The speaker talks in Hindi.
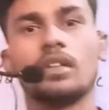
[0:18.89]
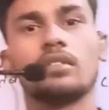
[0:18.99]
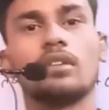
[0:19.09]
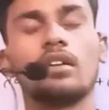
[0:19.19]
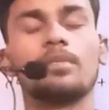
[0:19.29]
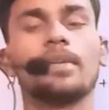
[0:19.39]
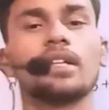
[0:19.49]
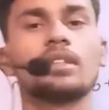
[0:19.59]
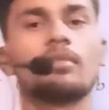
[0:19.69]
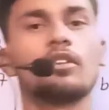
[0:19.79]
तो अनुपात
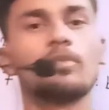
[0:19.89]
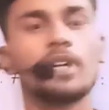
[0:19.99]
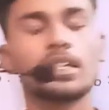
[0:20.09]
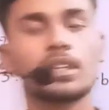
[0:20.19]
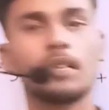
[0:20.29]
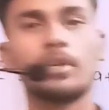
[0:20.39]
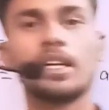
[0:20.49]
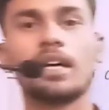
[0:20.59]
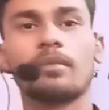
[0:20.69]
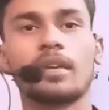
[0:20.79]
समानुपात का
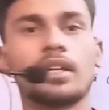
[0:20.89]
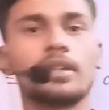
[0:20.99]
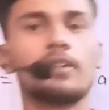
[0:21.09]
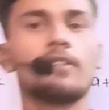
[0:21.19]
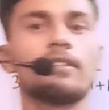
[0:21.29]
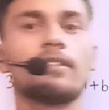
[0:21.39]
मैंने आपका अट्टा